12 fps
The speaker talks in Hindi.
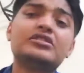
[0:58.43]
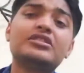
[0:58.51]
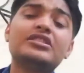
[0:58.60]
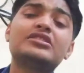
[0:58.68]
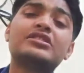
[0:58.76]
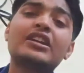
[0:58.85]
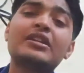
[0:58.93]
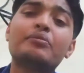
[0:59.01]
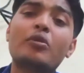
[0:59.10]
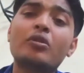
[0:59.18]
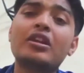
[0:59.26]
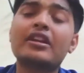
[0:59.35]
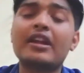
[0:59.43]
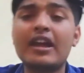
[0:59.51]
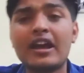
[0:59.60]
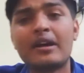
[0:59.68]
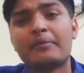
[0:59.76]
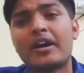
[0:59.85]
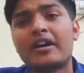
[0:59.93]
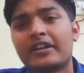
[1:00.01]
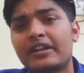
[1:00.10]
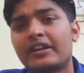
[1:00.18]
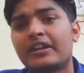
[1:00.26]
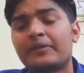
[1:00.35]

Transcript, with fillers: तीसरे बॉलर हैं हमारे